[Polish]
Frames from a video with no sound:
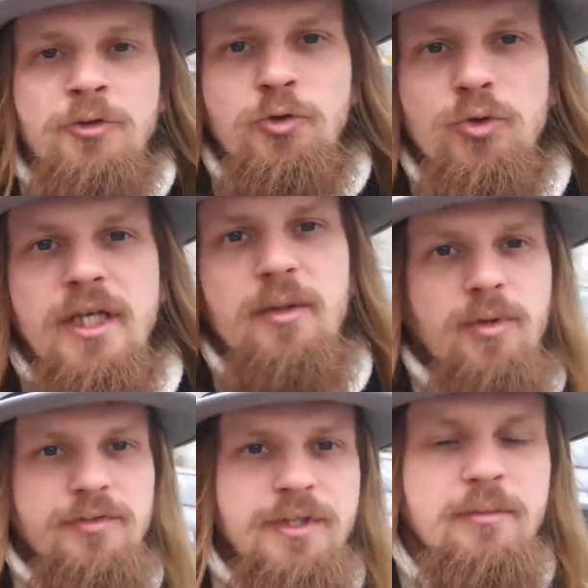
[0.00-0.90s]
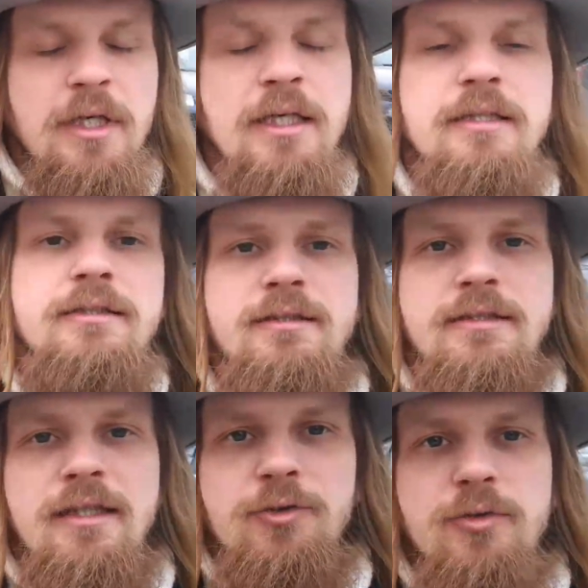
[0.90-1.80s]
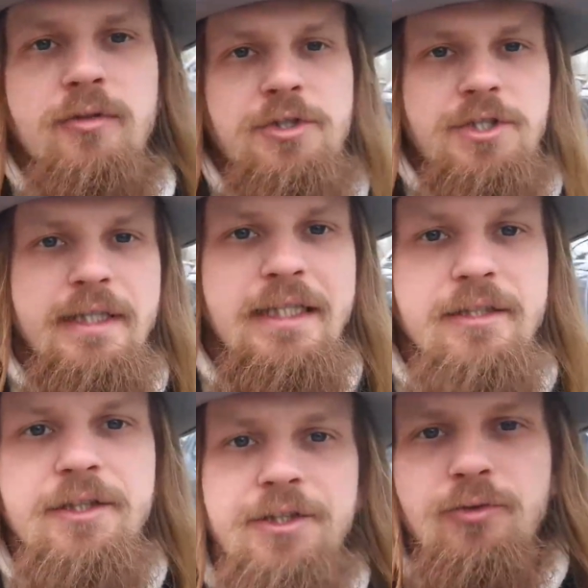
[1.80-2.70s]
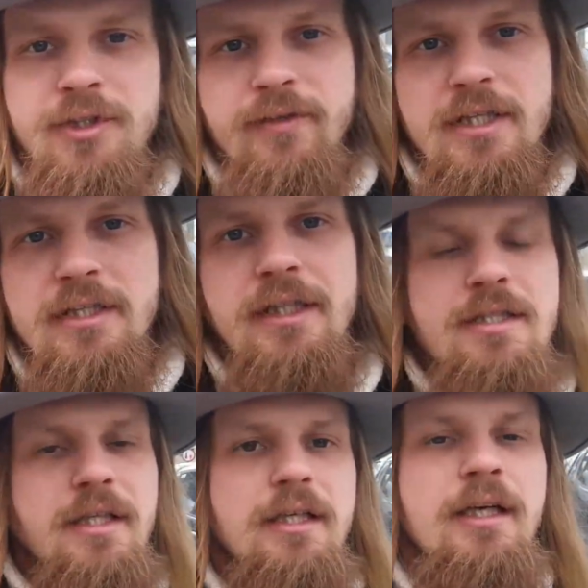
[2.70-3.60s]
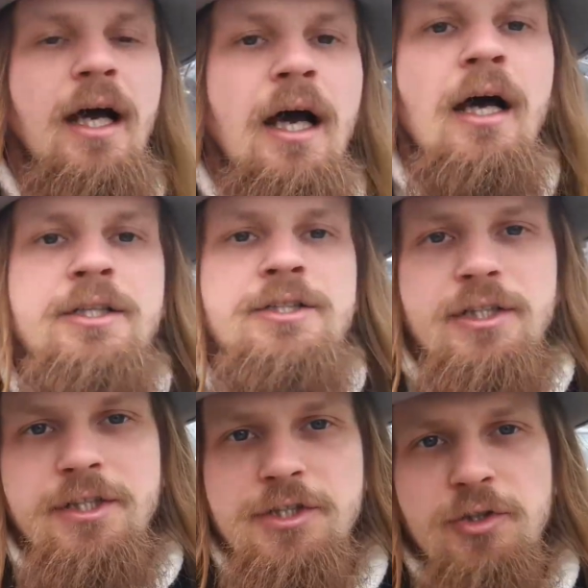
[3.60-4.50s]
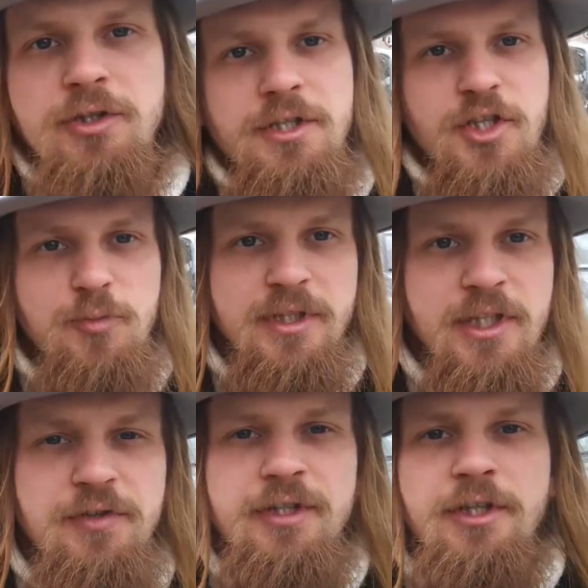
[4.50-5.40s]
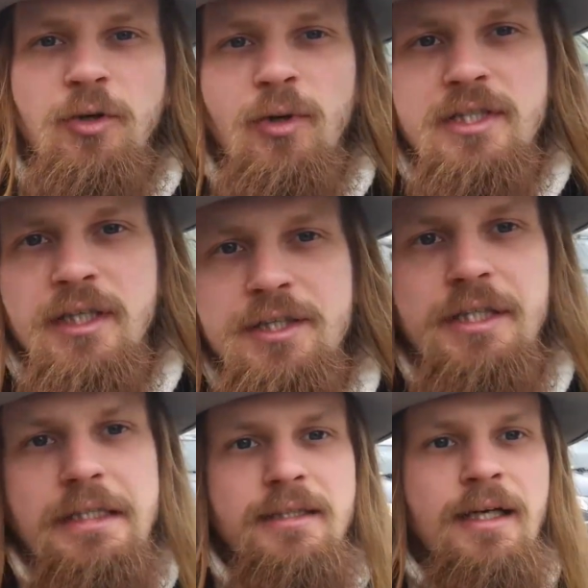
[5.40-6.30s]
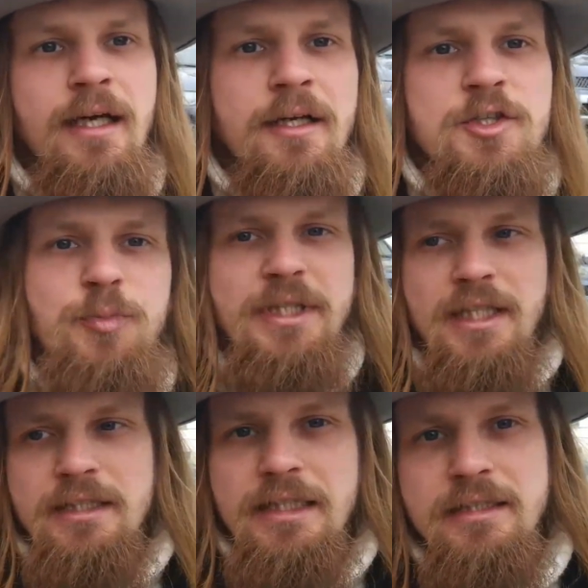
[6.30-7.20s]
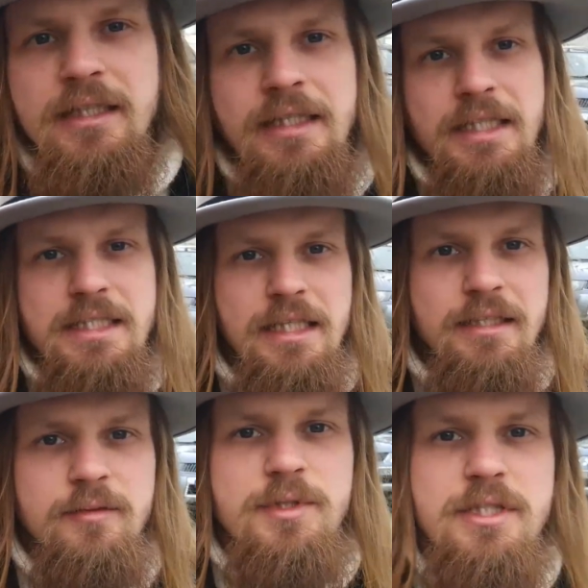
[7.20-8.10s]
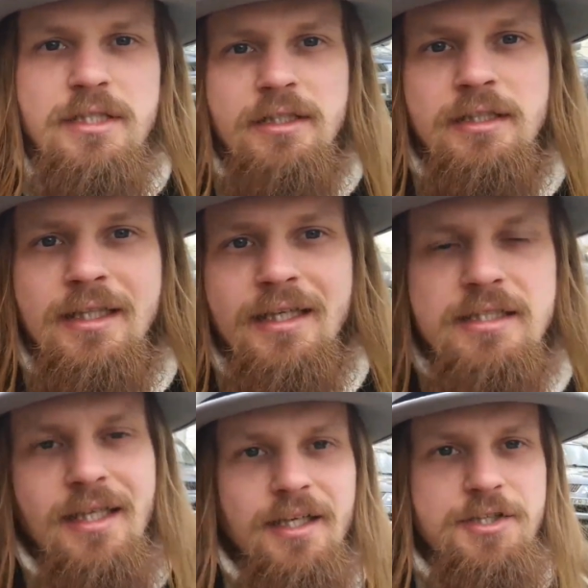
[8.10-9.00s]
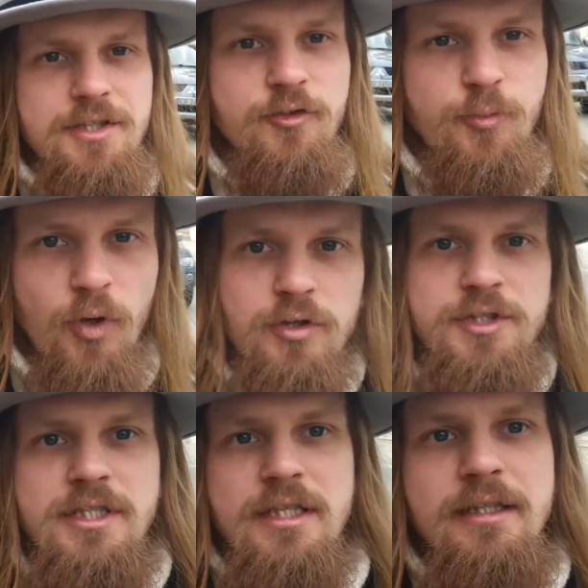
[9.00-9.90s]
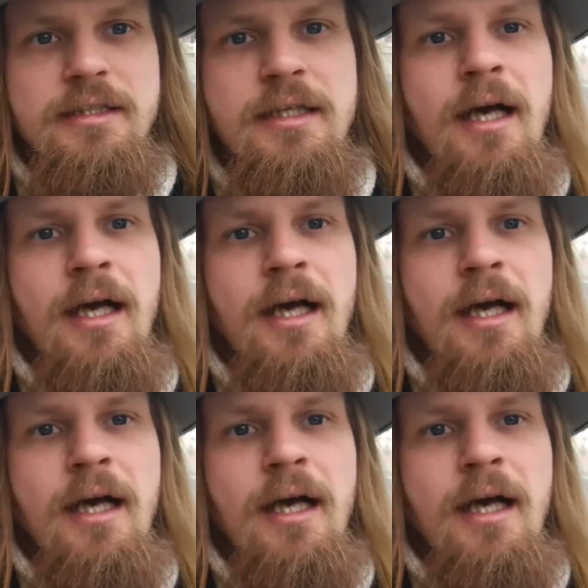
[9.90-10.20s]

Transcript: Tutaj bowiem znajdują się kliniki uniwersyteckie, czyli historycznie Szpital Świętego Łazarza. Szpital ten jest jednym z najstarszych w Polsce.